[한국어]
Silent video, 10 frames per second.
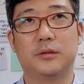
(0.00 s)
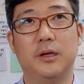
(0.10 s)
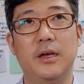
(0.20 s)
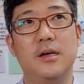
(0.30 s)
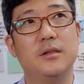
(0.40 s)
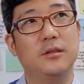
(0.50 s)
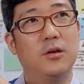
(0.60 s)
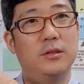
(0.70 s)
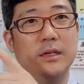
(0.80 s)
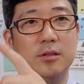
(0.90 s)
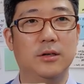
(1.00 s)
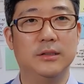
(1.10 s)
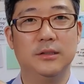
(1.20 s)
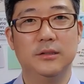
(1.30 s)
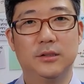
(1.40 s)
그 해양 경찰서
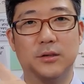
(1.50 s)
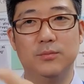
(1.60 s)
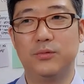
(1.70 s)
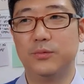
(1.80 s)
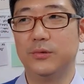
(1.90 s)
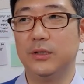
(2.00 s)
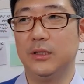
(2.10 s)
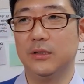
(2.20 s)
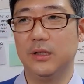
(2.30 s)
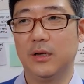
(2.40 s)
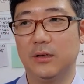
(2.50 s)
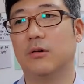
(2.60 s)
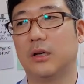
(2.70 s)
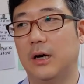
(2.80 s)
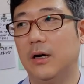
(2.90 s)
같은 그런 부분들이 있는데
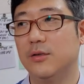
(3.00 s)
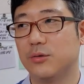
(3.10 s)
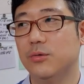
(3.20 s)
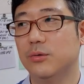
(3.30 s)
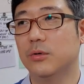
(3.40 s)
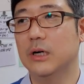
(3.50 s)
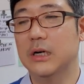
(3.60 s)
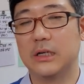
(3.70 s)
거기 가가지고